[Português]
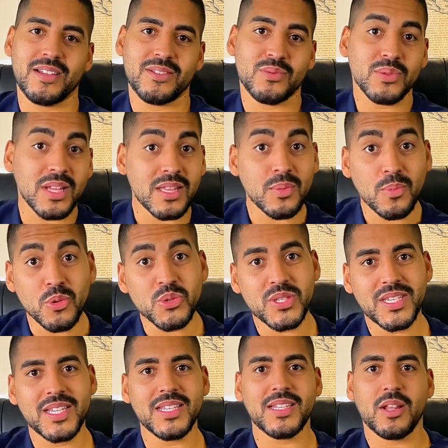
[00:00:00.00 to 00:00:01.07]
Estudante
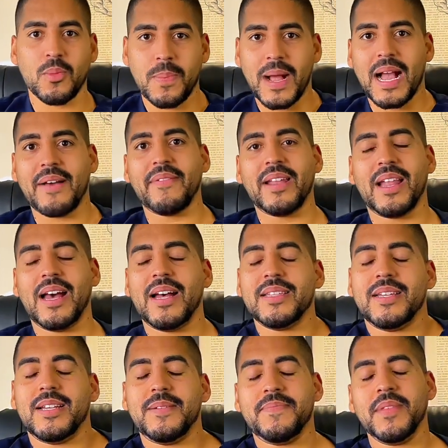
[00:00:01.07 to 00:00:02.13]
bolsista, não pagava
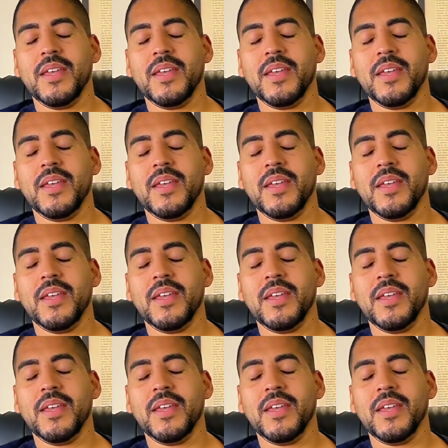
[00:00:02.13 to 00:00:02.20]
nada, né?